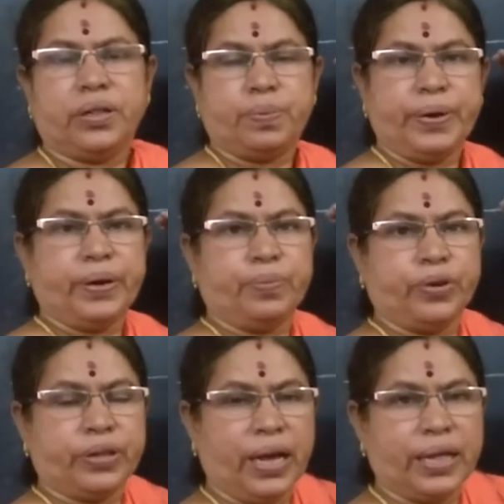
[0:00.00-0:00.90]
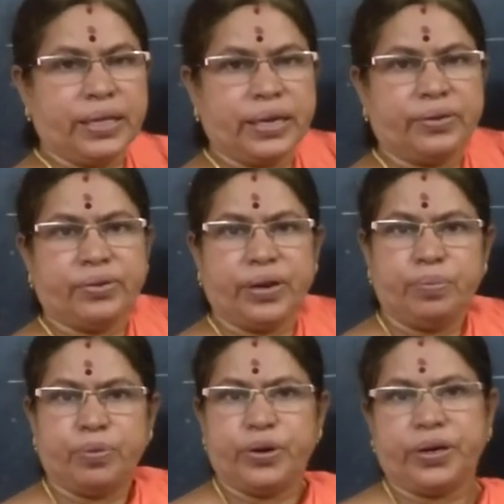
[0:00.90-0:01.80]
ஸ்பீடை பொறுத்து அதிகரிச்சுட்டே
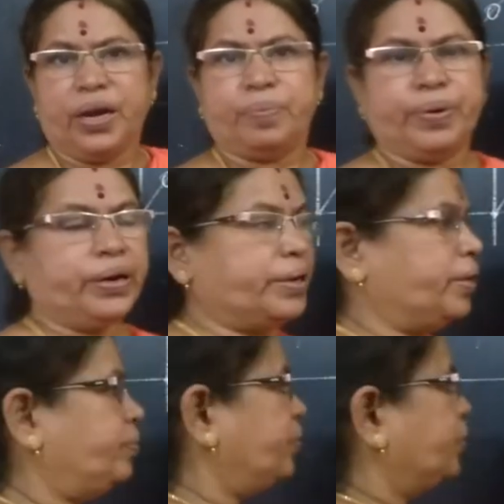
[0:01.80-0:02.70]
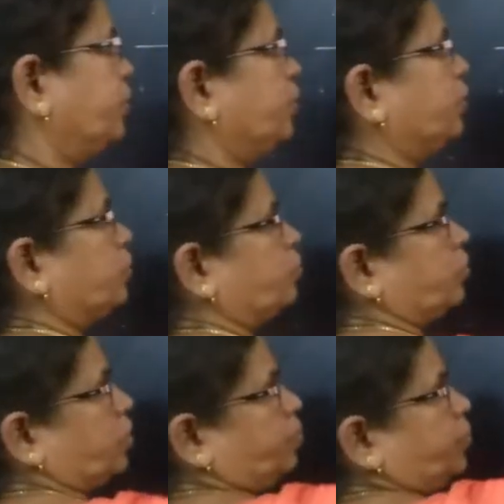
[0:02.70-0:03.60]
போயிட்டு அப்புறம் கீழே வருது ஸோ
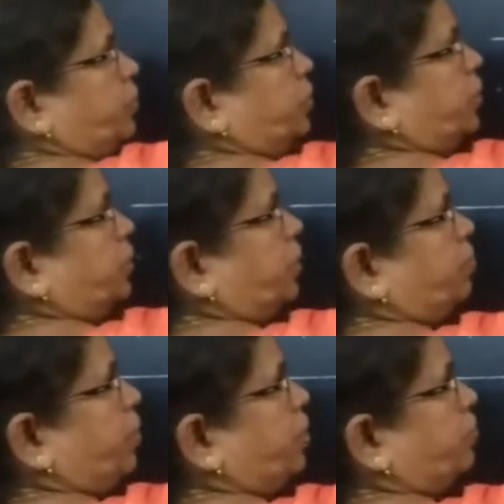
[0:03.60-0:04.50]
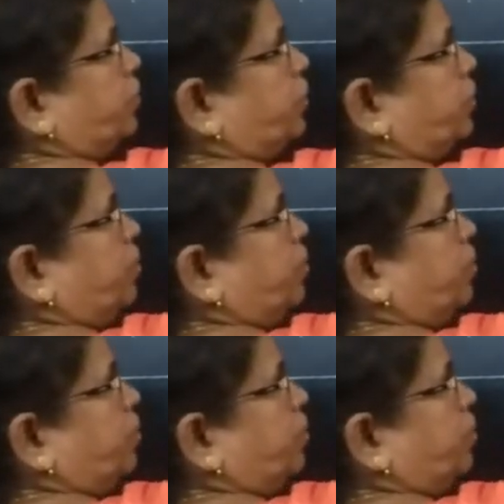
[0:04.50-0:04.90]
சப்போஸ் இந்த இடத்துல பால் வந்திருக்கு